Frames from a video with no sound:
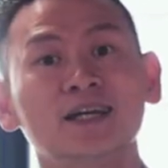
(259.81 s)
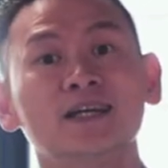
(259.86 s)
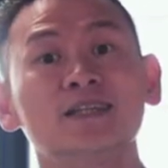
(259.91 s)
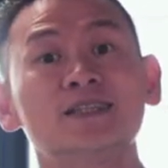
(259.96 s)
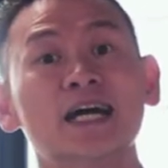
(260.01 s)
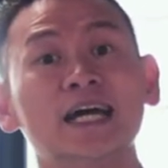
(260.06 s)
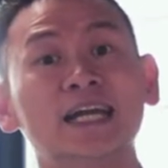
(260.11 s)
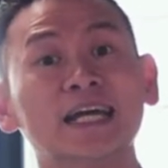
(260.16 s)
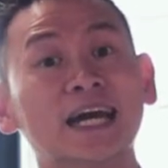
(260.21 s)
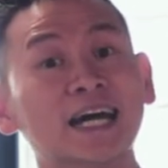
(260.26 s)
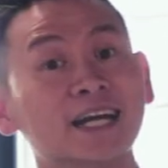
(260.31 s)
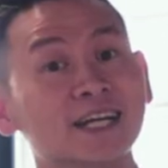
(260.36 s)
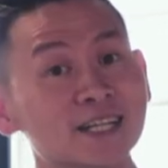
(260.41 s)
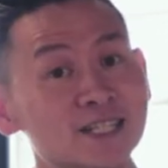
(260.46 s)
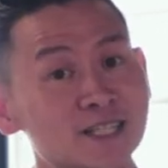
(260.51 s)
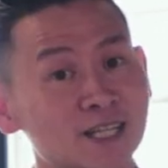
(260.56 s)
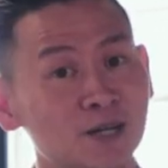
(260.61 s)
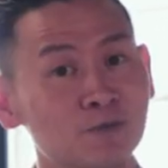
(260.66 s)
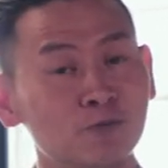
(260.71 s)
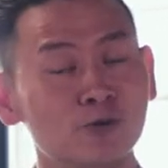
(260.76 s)
jaringan
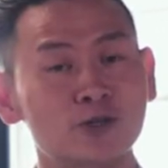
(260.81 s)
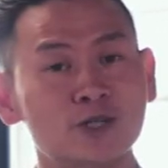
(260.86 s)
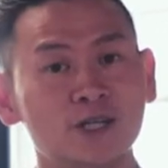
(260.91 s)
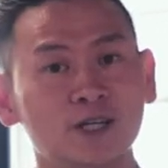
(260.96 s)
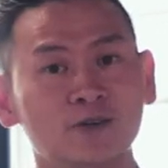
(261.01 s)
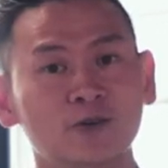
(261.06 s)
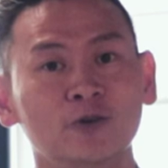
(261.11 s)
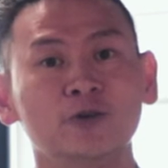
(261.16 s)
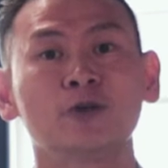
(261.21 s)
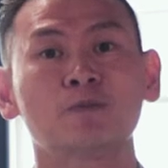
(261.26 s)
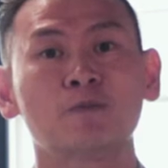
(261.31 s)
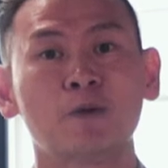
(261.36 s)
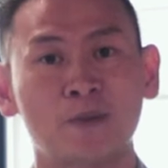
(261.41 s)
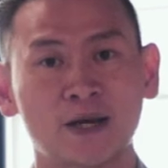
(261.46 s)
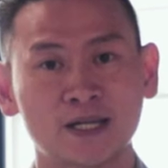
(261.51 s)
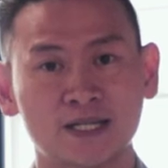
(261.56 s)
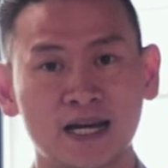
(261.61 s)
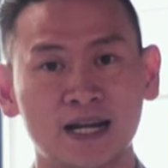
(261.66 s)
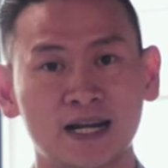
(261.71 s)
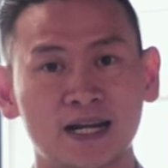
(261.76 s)
distribusi untuk
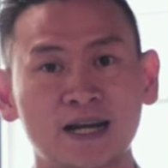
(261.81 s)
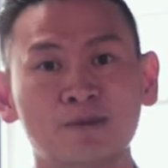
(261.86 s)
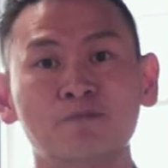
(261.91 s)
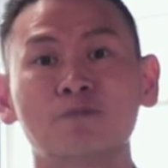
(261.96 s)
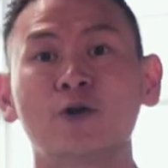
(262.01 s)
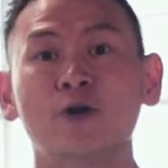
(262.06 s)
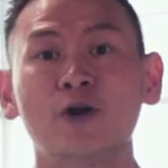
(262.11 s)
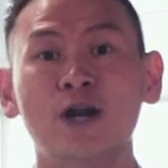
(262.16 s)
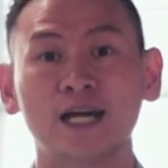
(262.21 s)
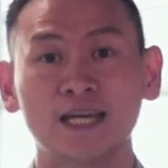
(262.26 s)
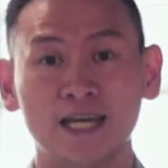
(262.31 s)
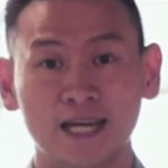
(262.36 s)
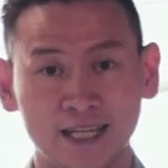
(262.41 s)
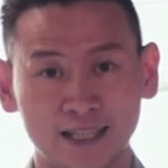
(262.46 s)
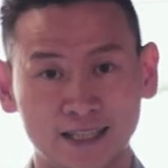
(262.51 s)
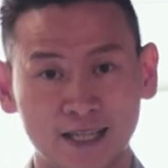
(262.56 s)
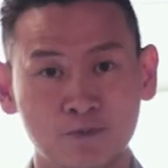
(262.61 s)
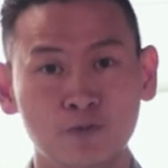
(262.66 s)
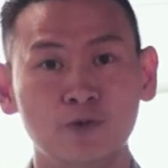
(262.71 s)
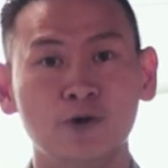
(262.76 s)
memasarkan produk yang
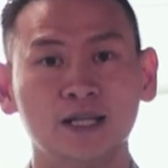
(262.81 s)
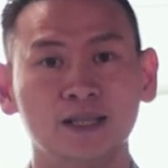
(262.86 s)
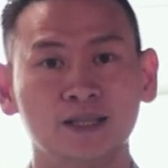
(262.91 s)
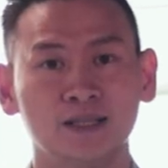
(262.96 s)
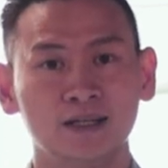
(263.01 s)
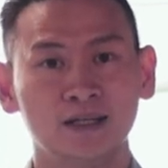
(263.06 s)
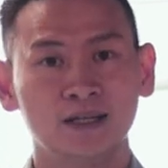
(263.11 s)
kita buat.